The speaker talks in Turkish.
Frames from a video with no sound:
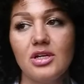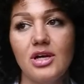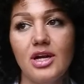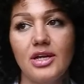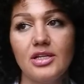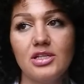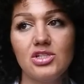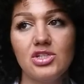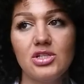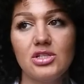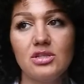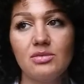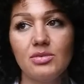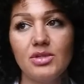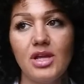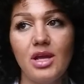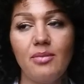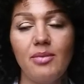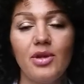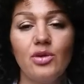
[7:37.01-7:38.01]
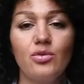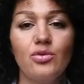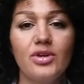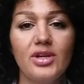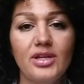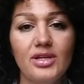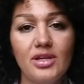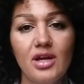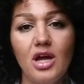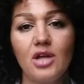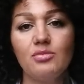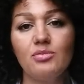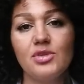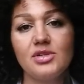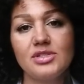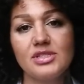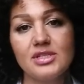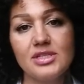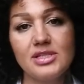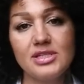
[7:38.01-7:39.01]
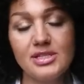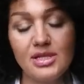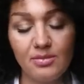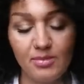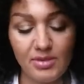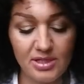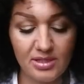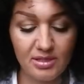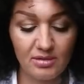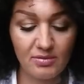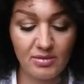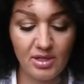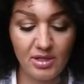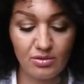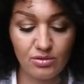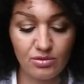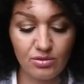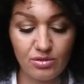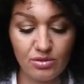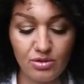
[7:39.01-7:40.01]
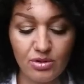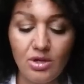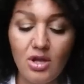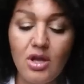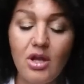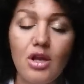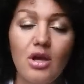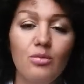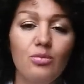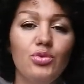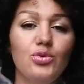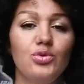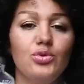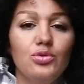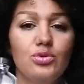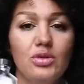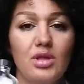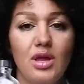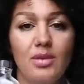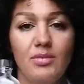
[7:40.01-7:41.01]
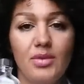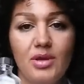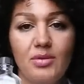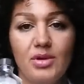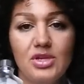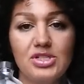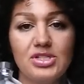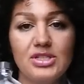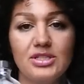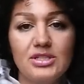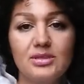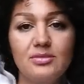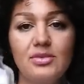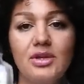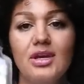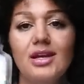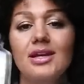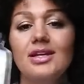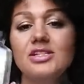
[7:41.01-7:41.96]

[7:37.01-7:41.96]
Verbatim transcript: hani cildimin hemen o rengi atmasını istemediğimden ötürü bunu kullanmaya başladım.